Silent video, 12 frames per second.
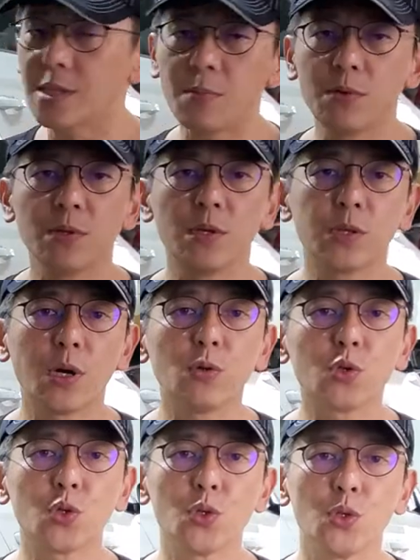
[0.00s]
大部分的
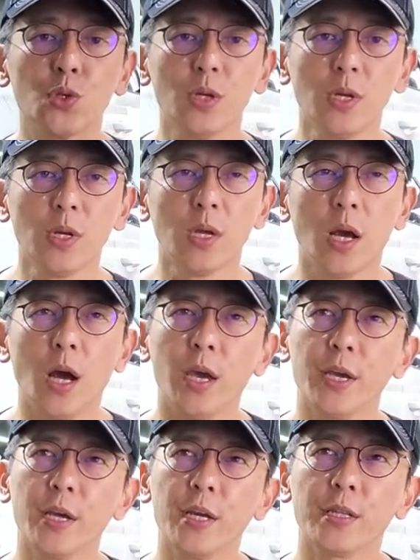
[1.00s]
都是，
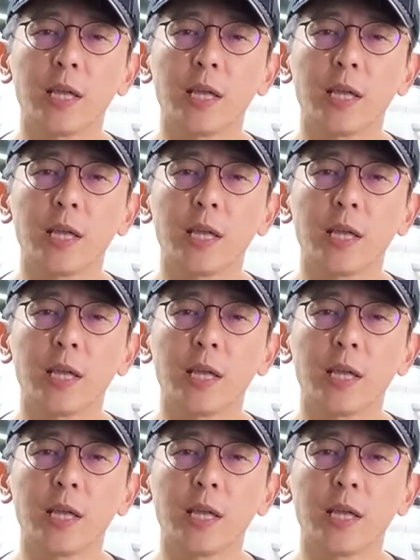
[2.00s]
哎，